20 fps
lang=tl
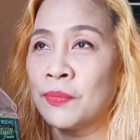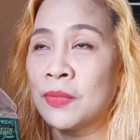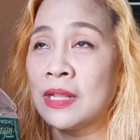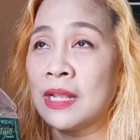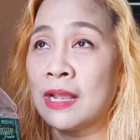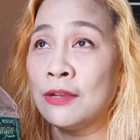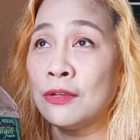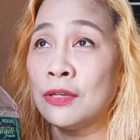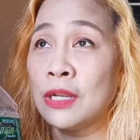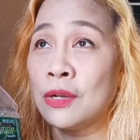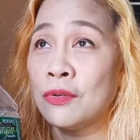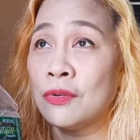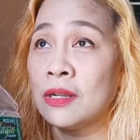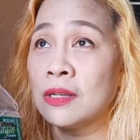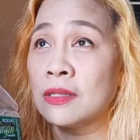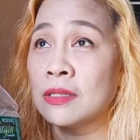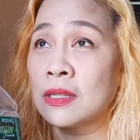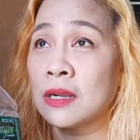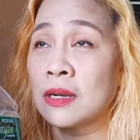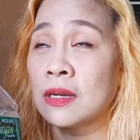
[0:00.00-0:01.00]
Lalo na nung
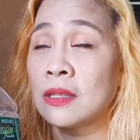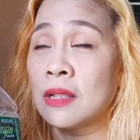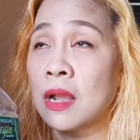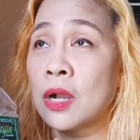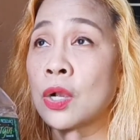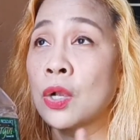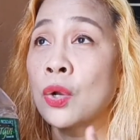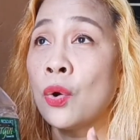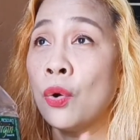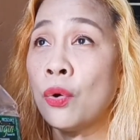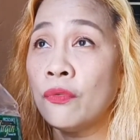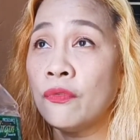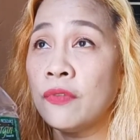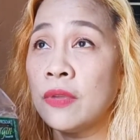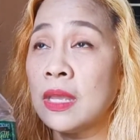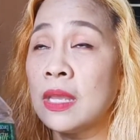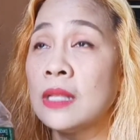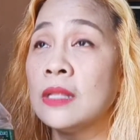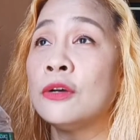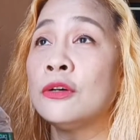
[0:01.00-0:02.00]
nag-start ang COVID,